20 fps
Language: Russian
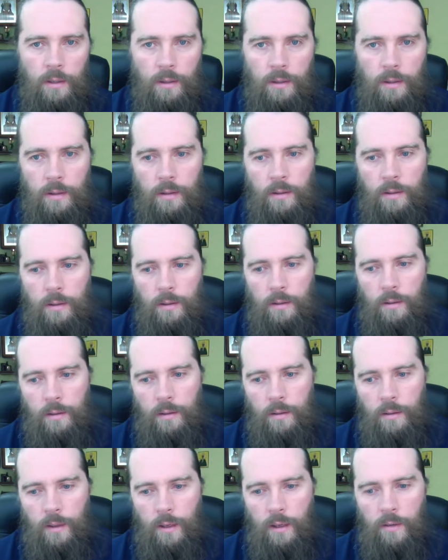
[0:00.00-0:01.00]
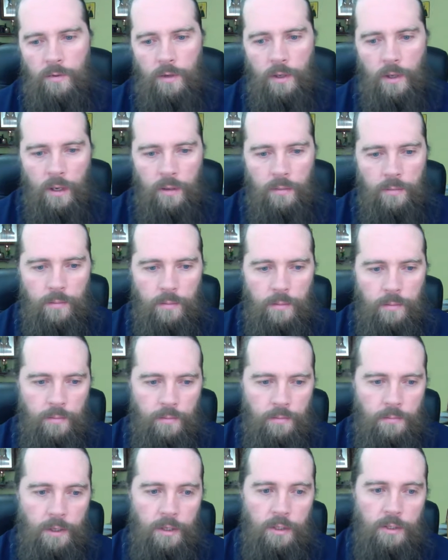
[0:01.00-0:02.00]
Э, Авраам
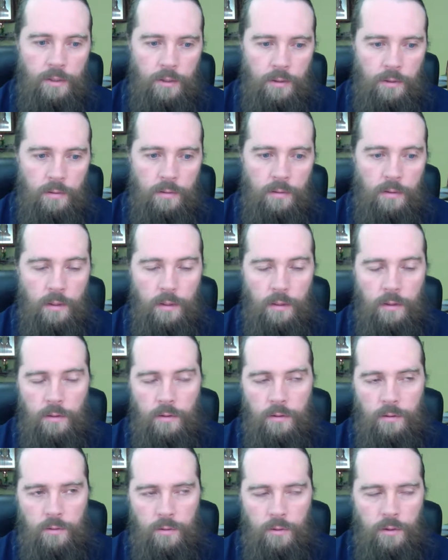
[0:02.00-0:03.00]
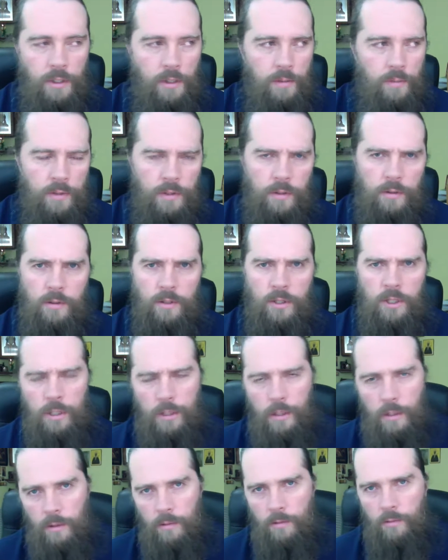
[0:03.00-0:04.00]
прожил
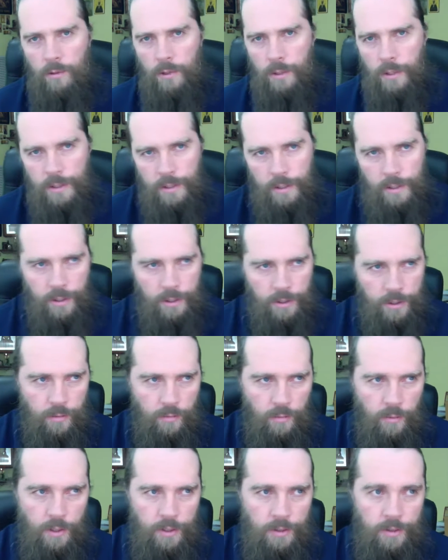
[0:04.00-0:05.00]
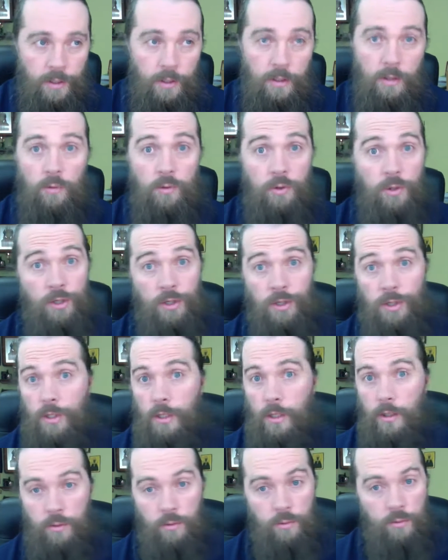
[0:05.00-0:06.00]
174 года, если не ошибаюсь, и это уже
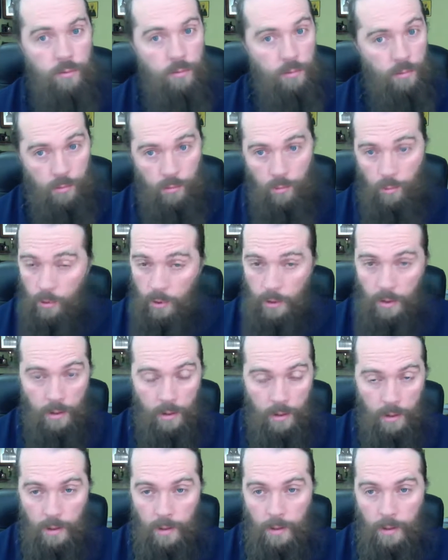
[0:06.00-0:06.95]
считалось много –